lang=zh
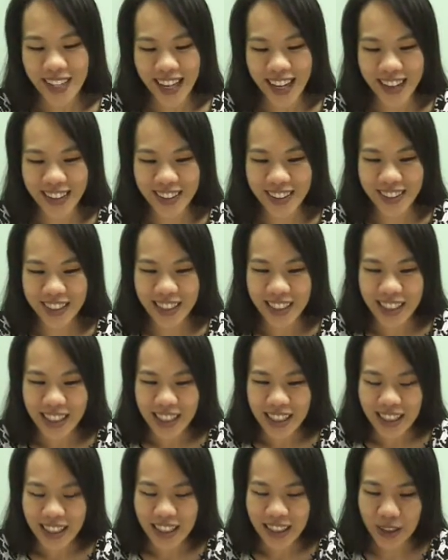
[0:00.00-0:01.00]
好，所以
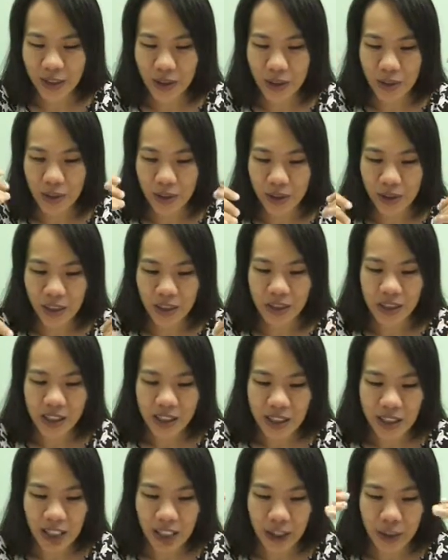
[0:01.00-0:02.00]
这里约伯用
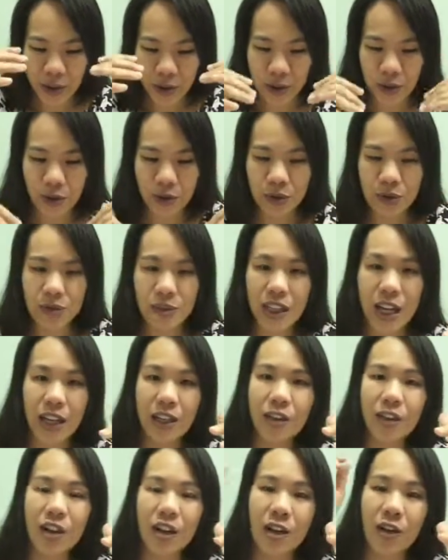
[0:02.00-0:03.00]
这样的语句，
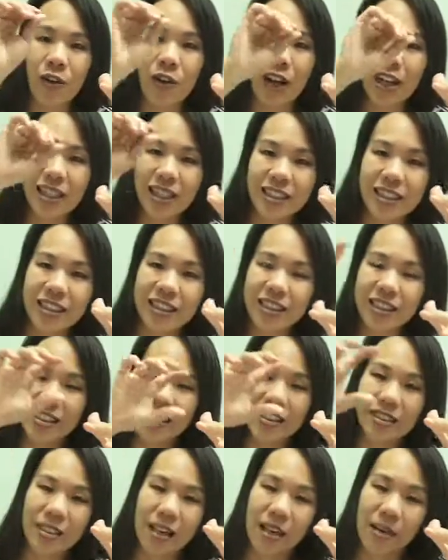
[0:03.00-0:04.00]
他用很华丽的
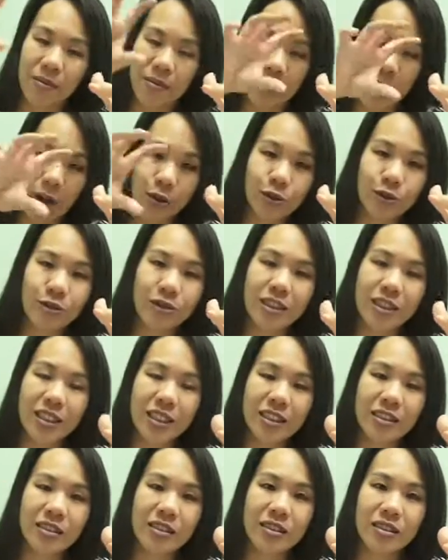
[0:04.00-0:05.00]
词描述了这
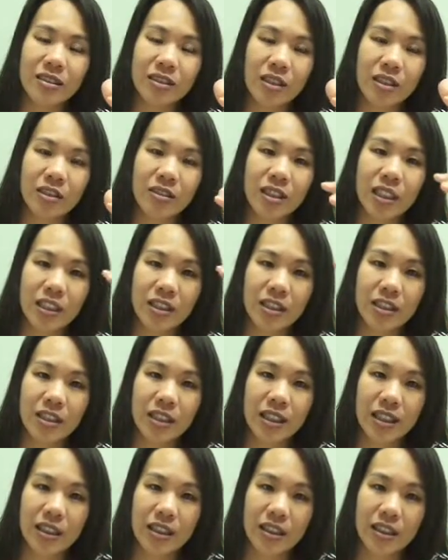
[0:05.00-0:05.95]
些事之后，但是